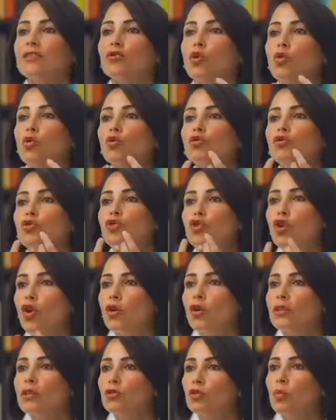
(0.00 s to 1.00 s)
que le
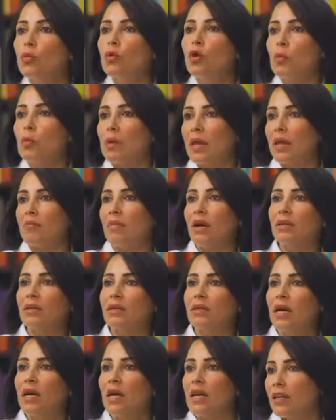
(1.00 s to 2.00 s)
solucionen su problema.
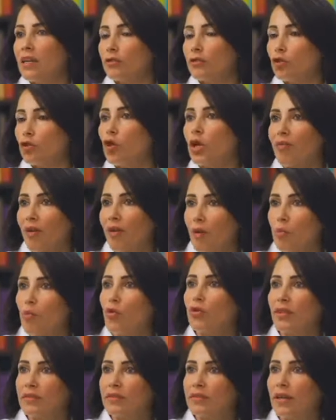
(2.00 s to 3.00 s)
Y eso es lo que
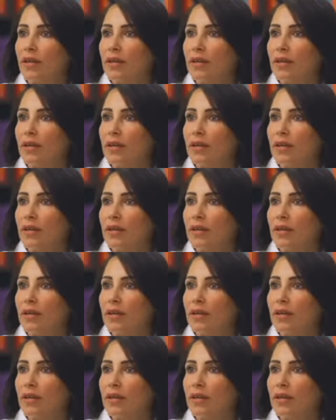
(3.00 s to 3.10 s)
vamos a